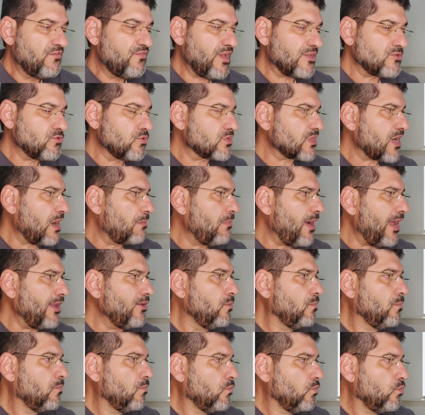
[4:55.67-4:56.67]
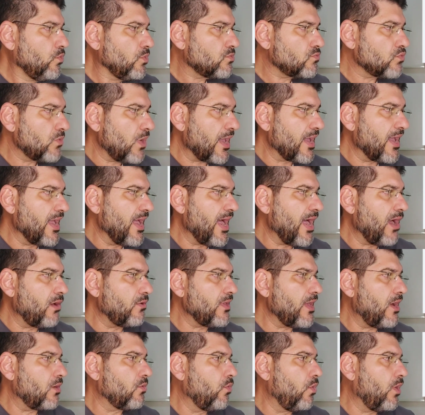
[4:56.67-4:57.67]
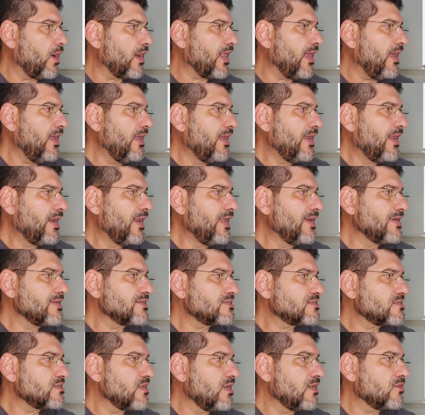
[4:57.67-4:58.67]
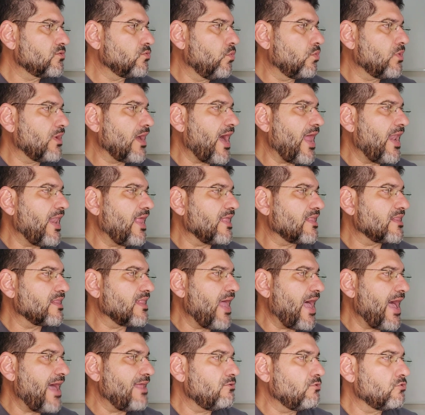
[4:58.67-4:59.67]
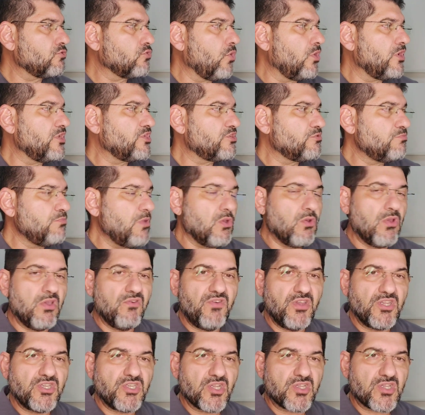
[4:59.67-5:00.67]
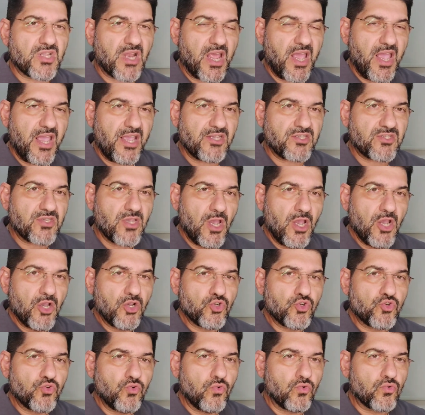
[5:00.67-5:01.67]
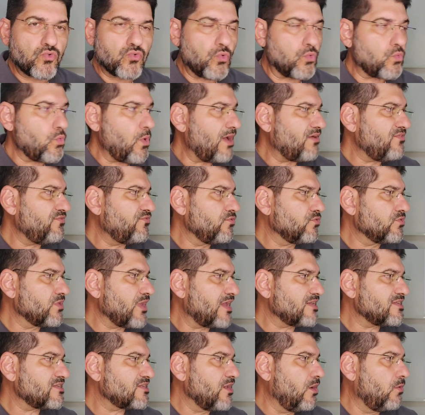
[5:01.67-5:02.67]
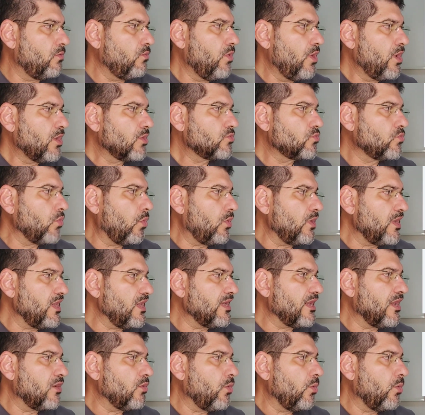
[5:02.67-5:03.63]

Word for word: faz um trabalho muito legal e agora lançando o calendário 2023 junto com a Fundação Dorina